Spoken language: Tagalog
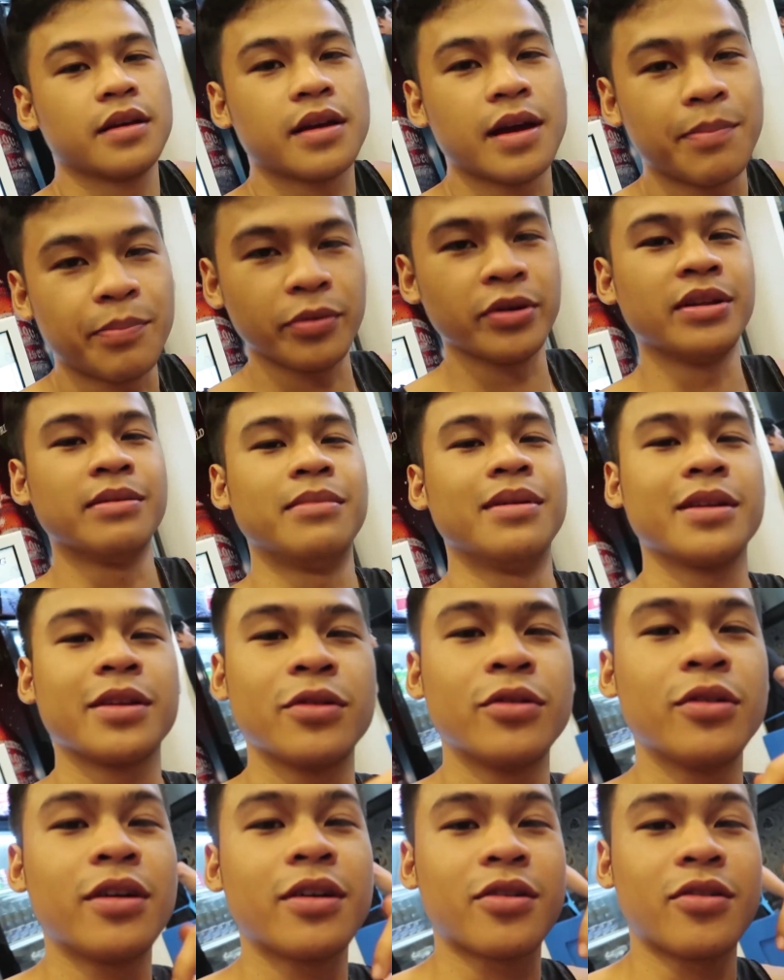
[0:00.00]
Kapoy naman
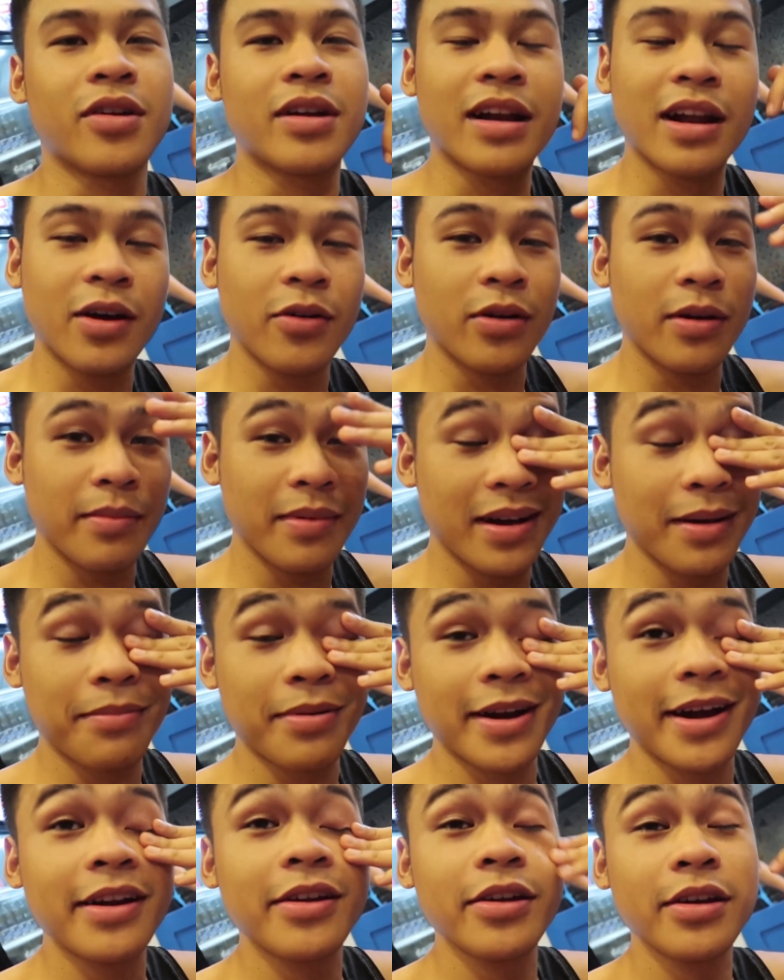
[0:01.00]
ko karon adlaw mga
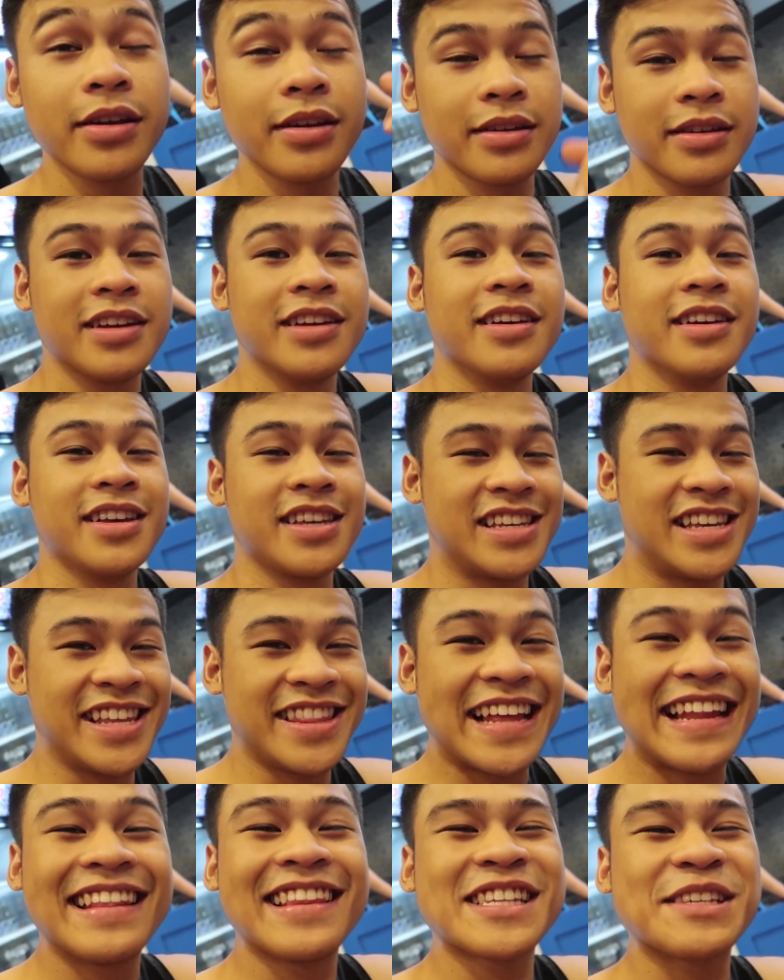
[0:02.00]
brado eh.
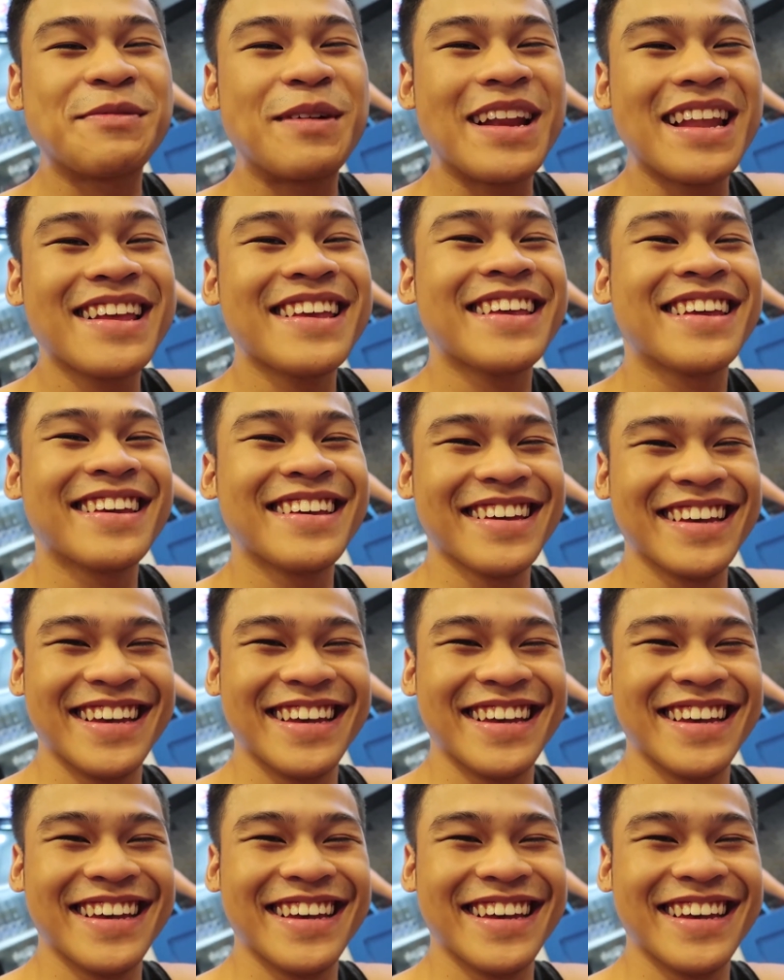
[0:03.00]
Kita na to sa balay.